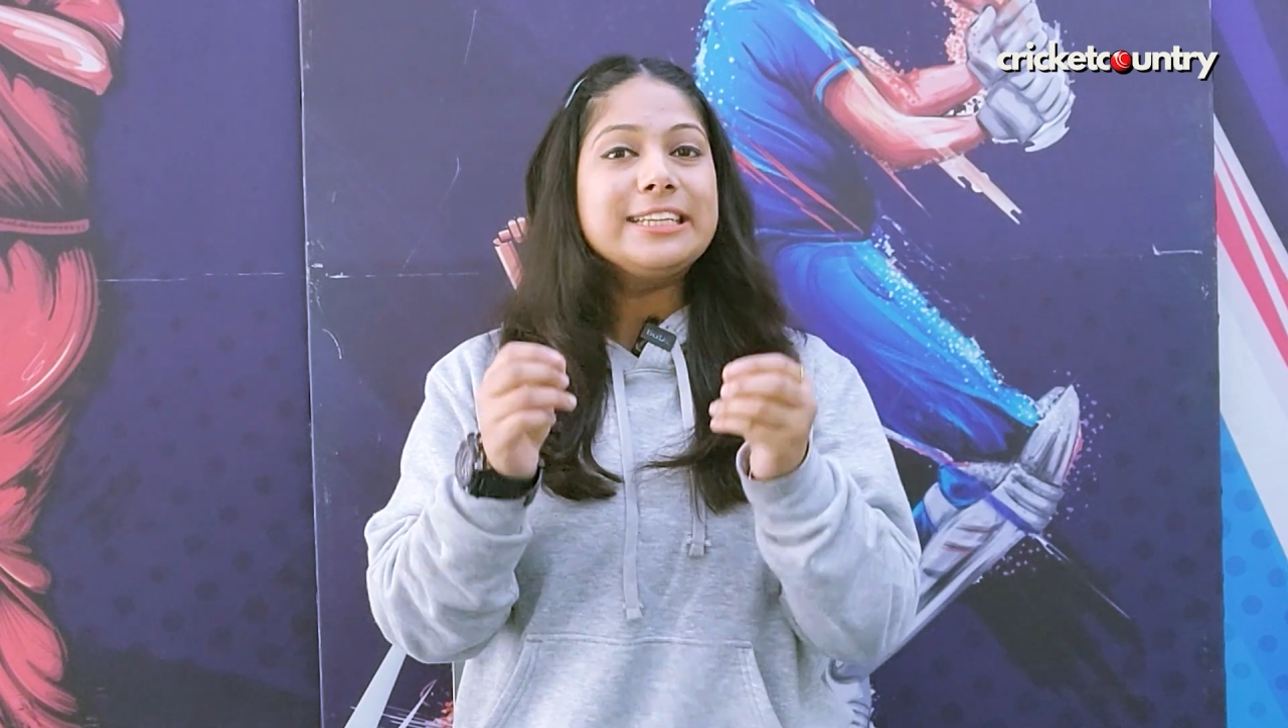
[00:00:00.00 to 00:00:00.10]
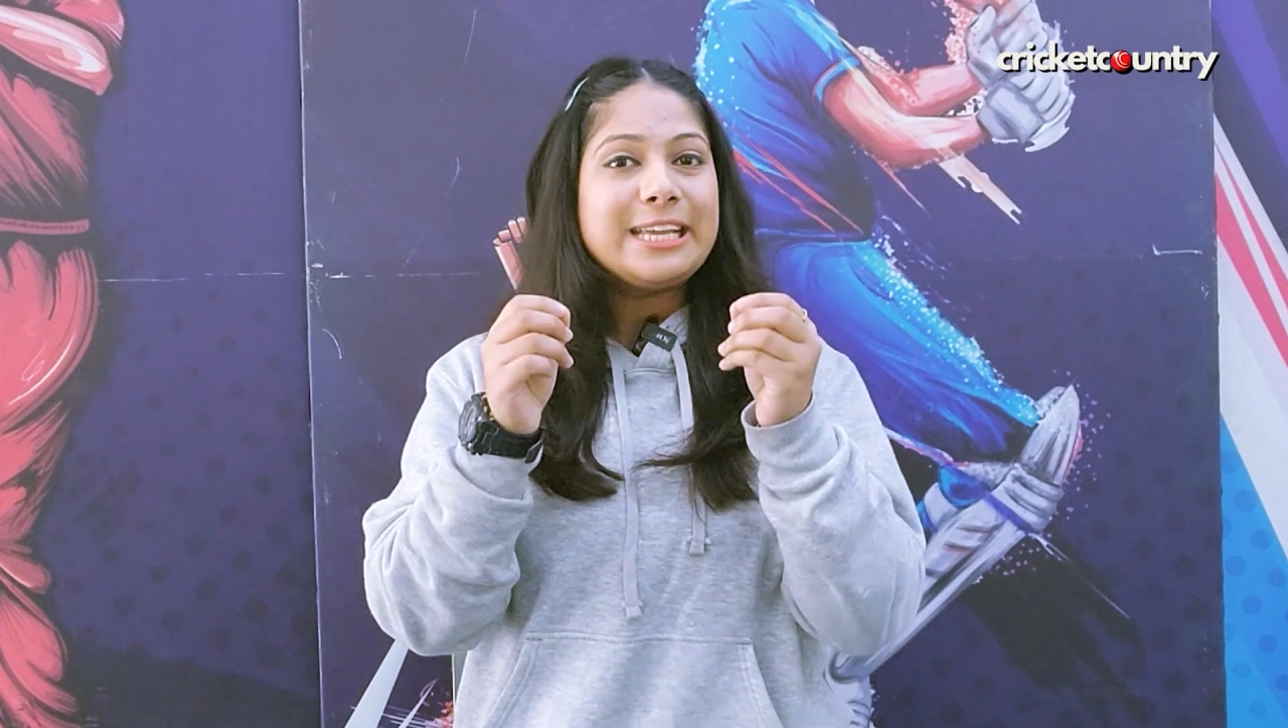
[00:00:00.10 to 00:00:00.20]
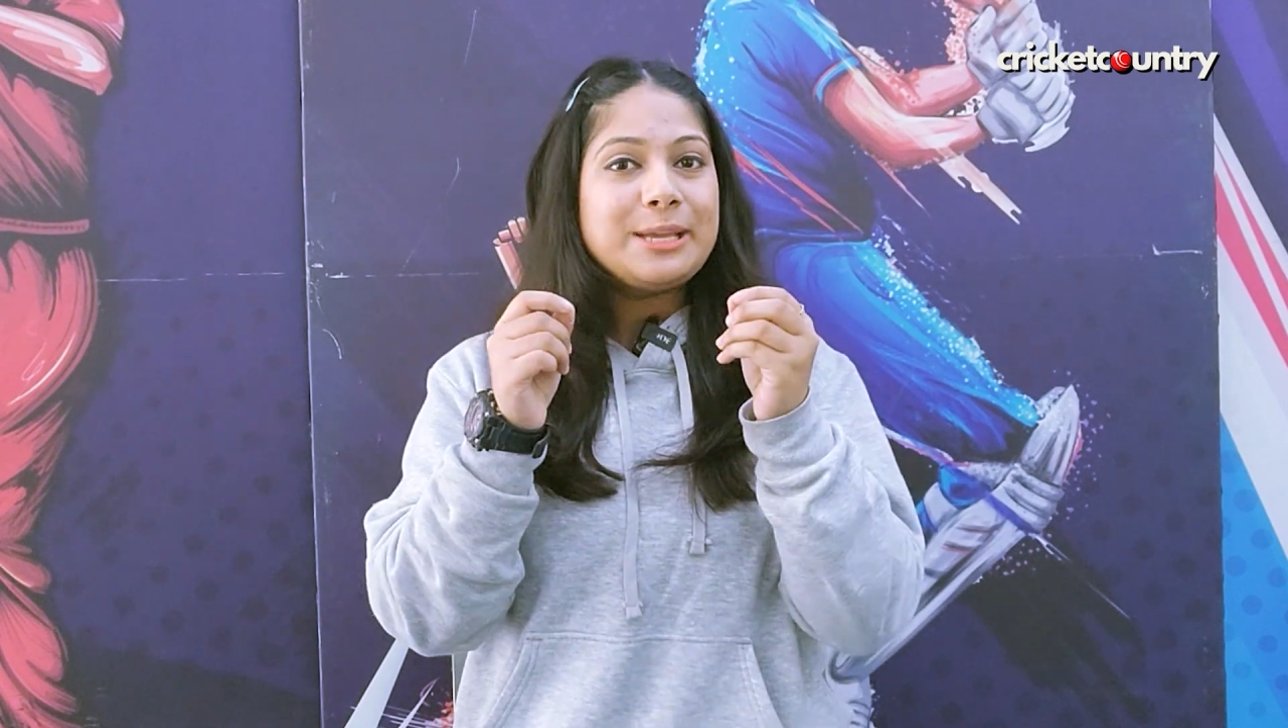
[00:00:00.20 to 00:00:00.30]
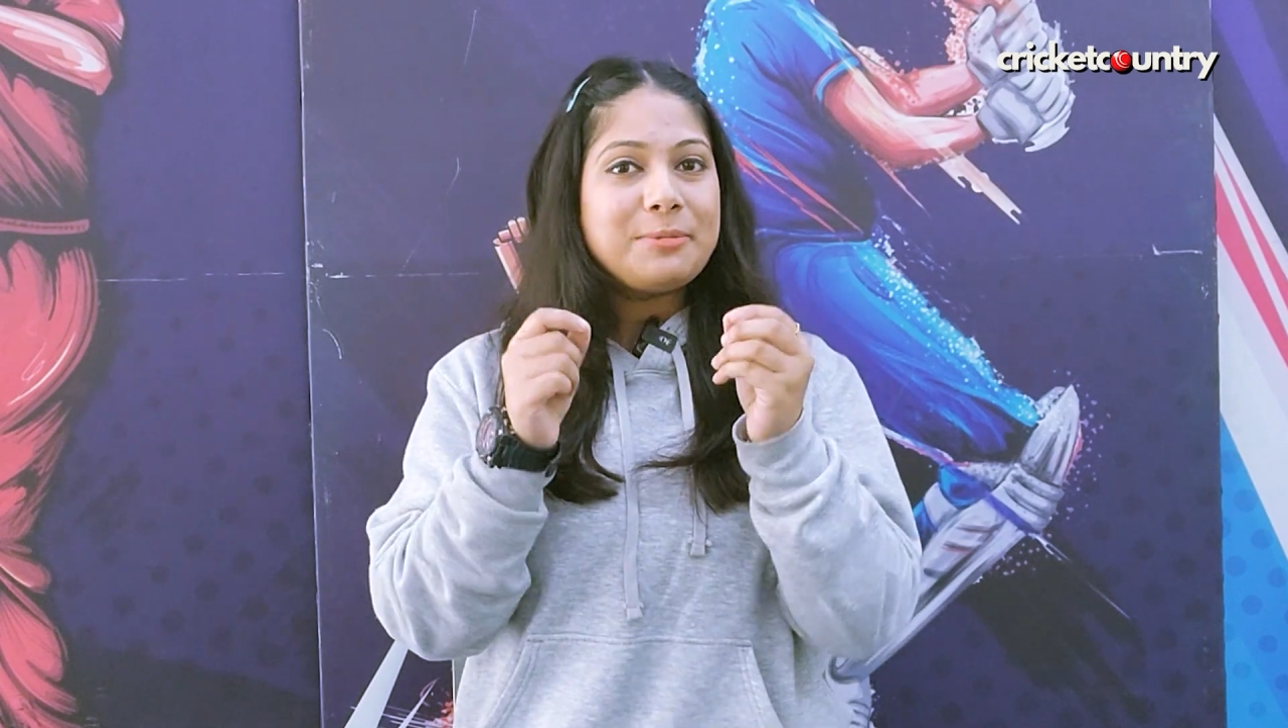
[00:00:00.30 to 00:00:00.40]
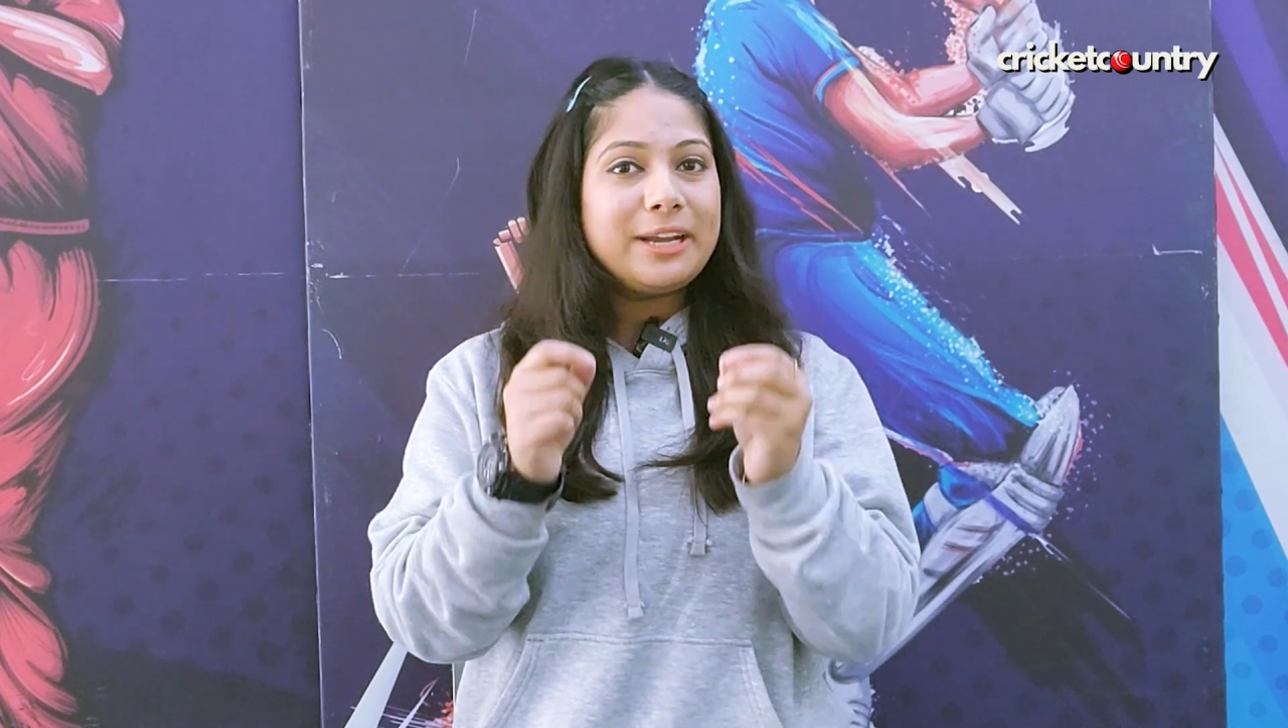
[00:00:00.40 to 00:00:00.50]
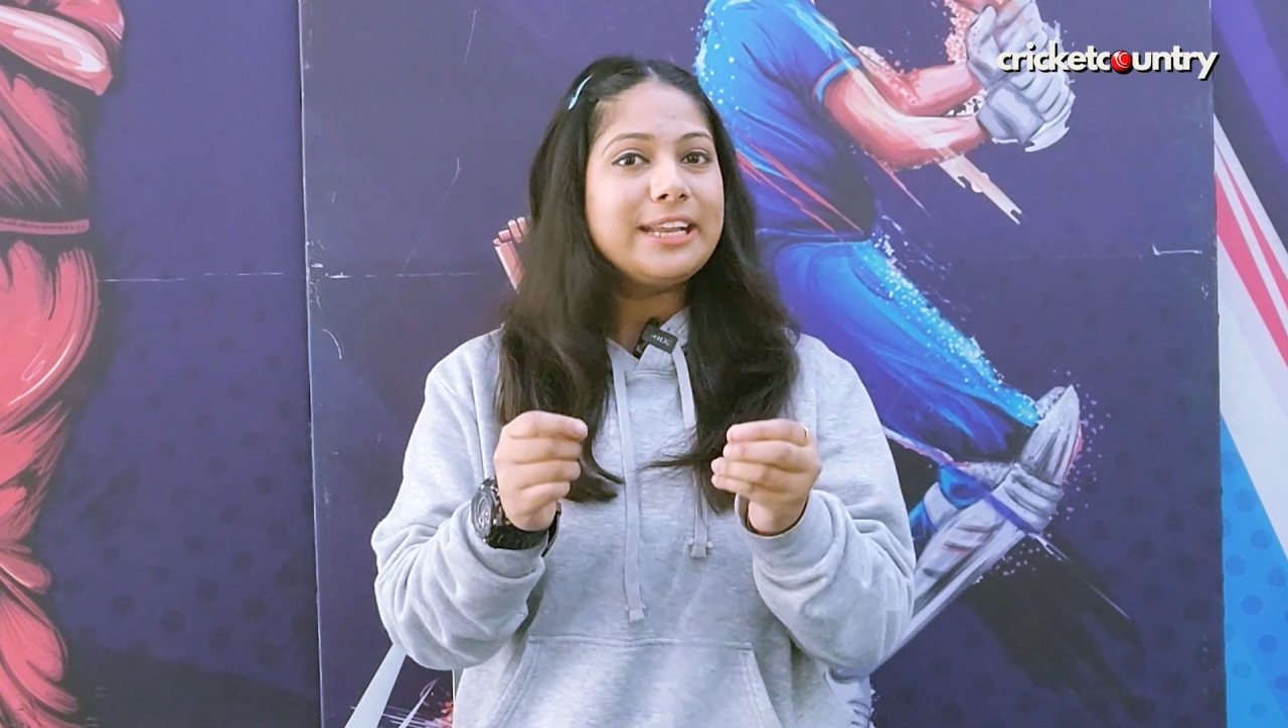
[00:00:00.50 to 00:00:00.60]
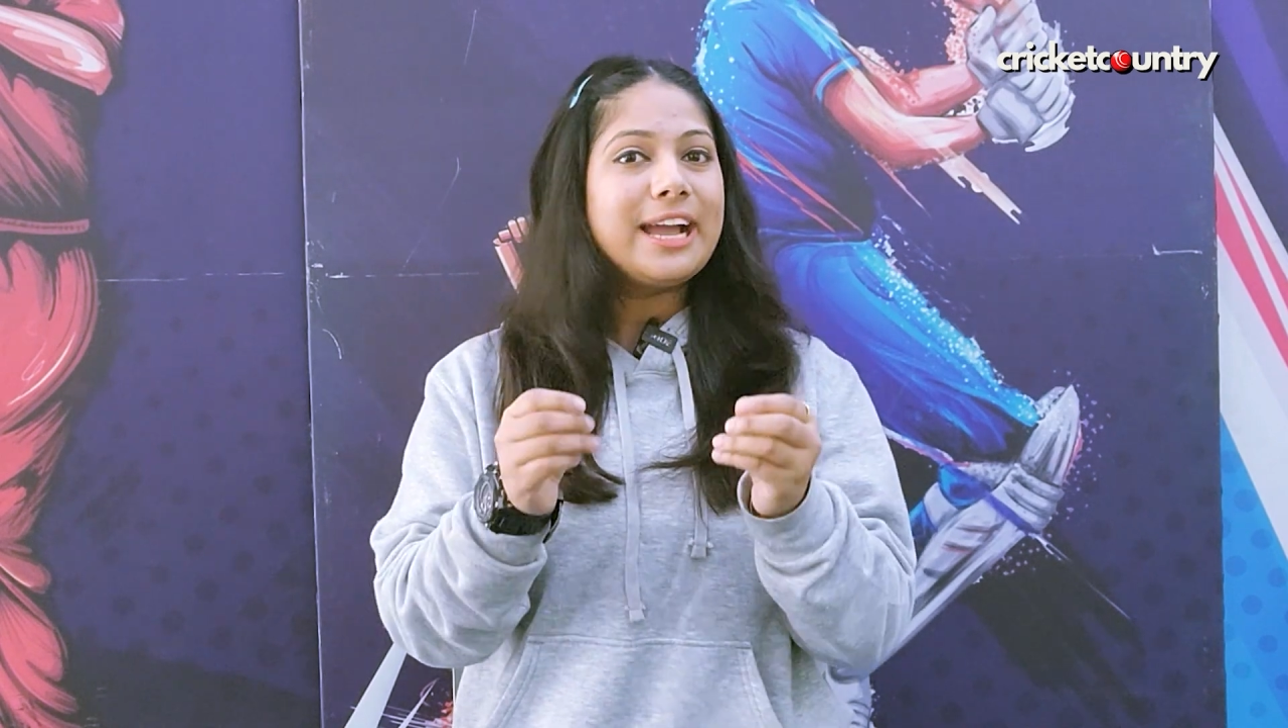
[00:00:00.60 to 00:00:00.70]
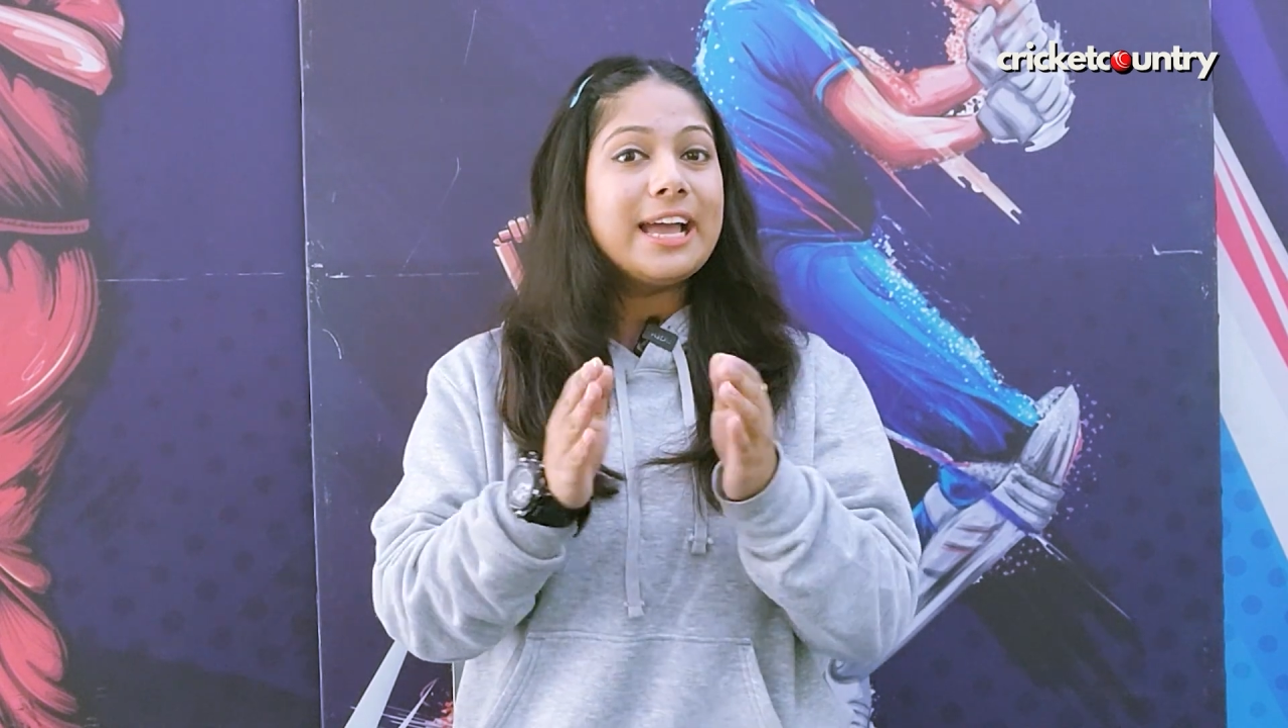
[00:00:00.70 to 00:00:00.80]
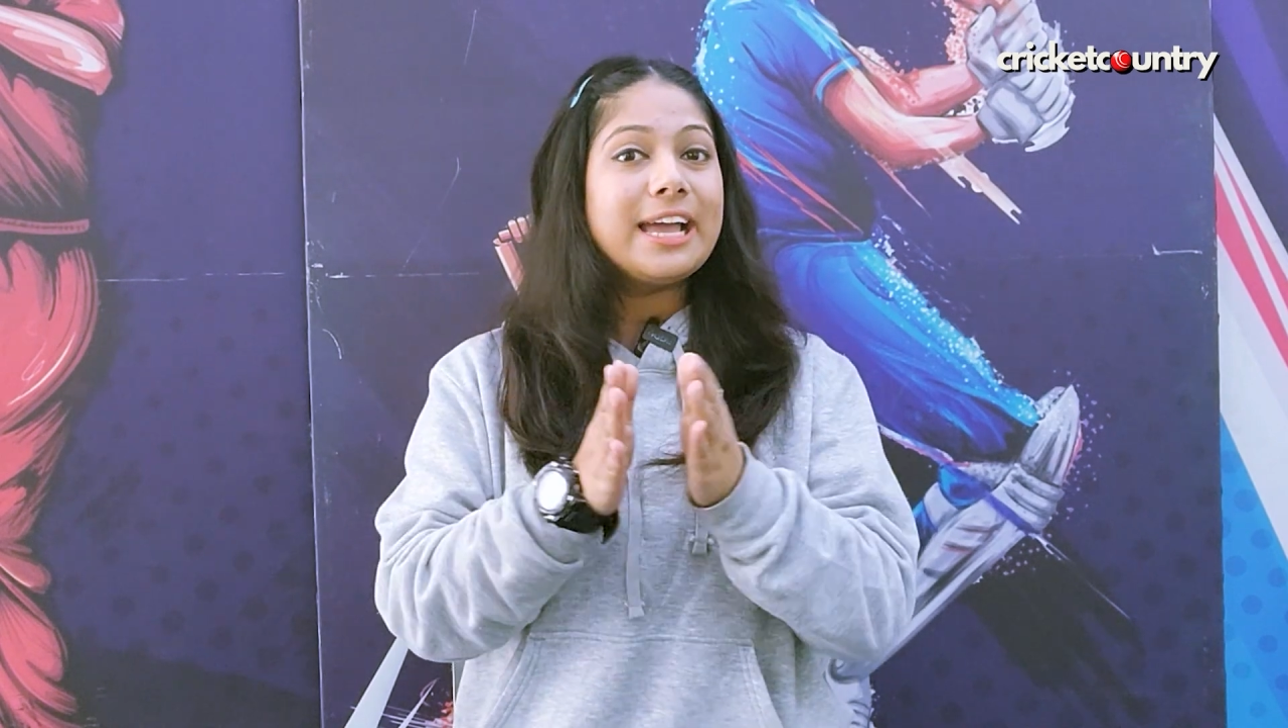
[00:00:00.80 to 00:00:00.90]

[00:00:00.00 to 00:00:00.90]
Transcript: टीम इंडिया